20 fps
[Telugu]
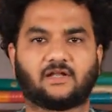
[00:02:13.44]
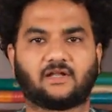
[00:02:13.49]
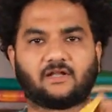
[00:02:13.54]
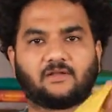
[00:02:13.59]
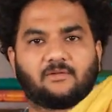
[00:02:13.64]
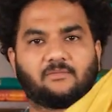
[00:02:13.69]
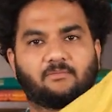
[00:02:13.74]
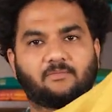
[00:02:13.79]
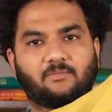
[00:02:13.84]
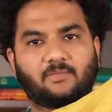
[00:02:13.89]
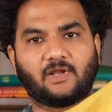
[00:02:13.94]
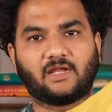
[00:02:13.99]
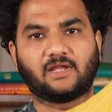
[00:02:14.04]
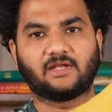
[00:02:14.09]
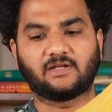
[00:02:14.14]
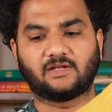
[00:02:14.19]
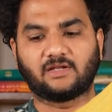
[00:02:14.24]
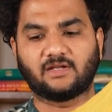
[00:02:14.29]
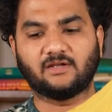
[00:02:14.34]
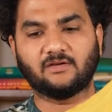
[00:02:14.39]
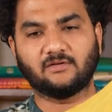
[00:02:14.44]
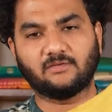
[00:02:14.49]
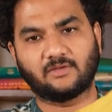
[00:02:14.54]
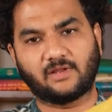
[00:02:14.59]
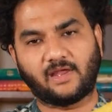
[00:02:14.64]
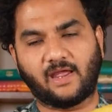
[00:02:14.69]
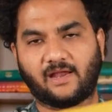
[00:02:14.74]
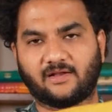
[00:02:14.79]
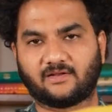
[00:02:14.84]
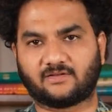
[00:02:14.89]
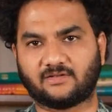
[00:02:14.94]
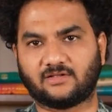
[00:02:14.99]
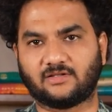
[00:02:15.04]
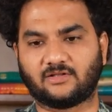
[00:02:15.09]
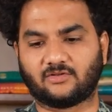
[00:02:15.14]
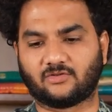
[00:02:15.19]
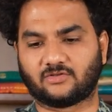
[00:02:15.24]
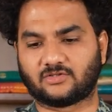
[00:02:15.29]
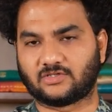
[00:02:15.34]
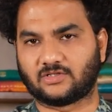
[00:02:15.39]
అండి ప్లెయిన్ గ్రీన్ హ్యాండ్స్కి
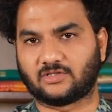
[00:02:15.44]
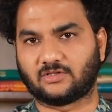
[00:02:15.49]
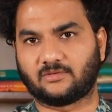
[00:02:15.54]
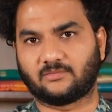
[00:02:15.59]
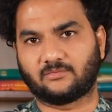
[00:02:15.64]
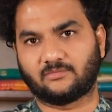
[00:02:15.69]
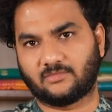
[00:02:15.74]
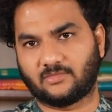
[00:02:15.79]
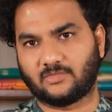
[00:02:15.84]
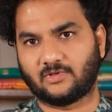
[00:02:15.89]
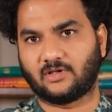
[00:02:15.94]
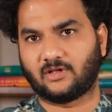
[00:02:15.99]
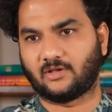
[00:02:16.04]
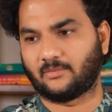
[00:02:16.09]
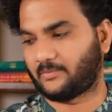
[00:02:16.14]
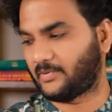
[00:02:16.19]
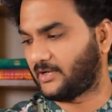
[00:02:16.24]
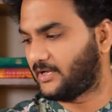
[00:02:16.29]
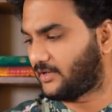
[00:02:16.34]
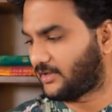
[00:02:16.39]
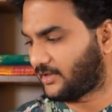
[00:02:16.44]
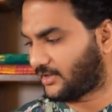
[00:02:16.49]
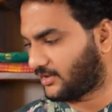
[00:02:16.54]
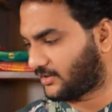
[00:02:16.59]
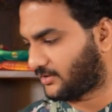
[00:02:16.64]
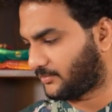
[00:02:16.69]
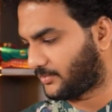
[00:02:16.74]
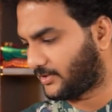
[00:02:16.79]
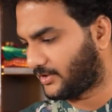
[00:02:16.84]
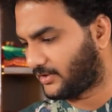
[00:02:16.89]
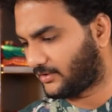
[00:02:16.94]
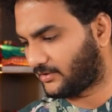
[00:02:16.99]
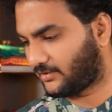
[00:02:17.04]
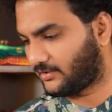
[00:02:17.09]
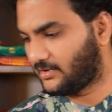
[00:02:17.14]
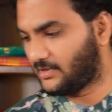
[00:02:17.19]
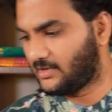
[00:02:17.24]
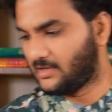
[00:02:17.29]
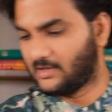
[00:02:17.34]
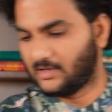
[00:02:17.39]
ఇది వచ్చింది ప్రింట్ ఇక్కత ప్రింట్
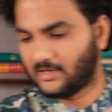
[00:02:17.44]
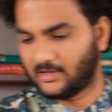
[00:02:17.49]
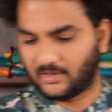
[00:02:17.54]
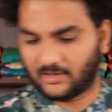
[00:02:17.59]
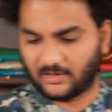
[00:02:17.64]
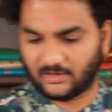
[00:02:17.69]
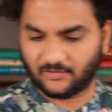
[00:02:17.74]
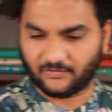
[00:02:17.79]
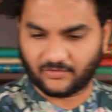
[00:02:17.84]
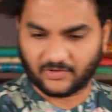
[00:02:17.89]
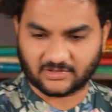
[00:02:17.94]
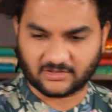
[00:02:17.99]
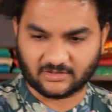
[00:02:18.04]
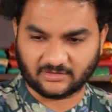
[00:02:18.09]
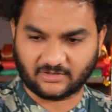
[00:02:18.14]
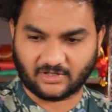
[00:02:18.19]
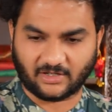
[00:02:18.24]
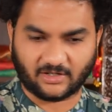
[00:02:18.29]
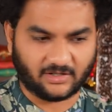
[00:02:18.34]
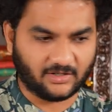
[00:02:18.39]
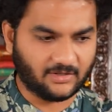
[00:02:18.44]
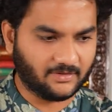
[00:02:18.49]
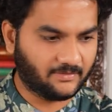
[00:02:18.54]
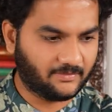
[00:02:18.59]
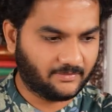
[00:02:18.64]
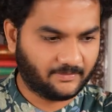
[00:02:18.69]
ఇది ఫస్ట్ శారీ